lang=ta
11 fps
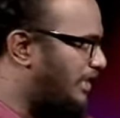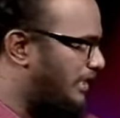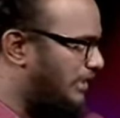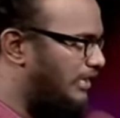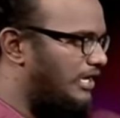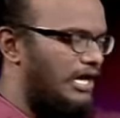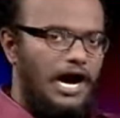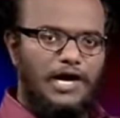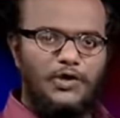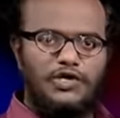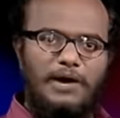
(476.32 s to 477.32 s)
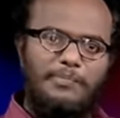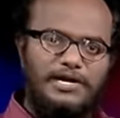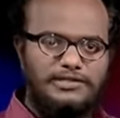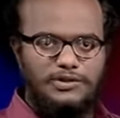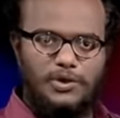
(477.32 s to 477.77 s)
பாகங்கள் ஆட்டோ
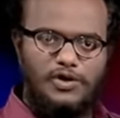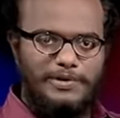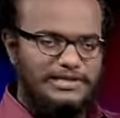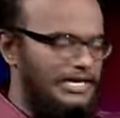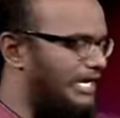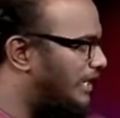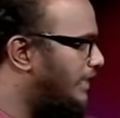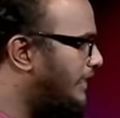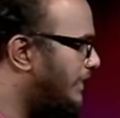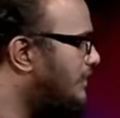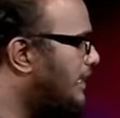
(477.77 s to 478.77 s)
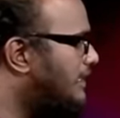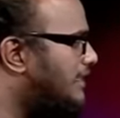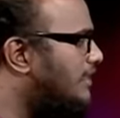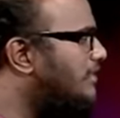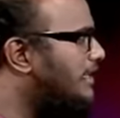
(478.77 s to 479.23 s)
காம்பனன்ஸ்னு சொல்லுவோம் பார்த்தீங்களா இதில்
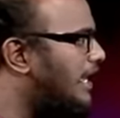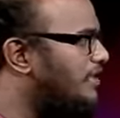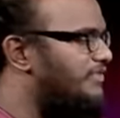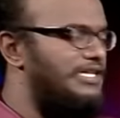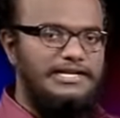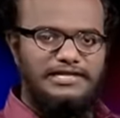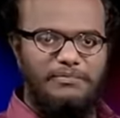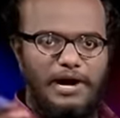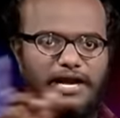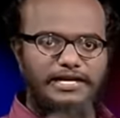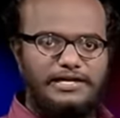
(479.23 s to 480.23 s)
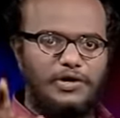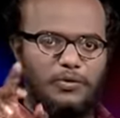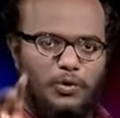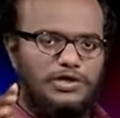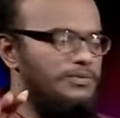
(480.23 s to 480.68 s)
சந்தை அளவு இந்த
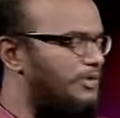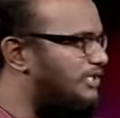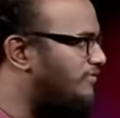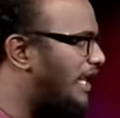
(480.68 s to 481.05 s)
மார்க்கெட்டோட ஒட்டுமொத்த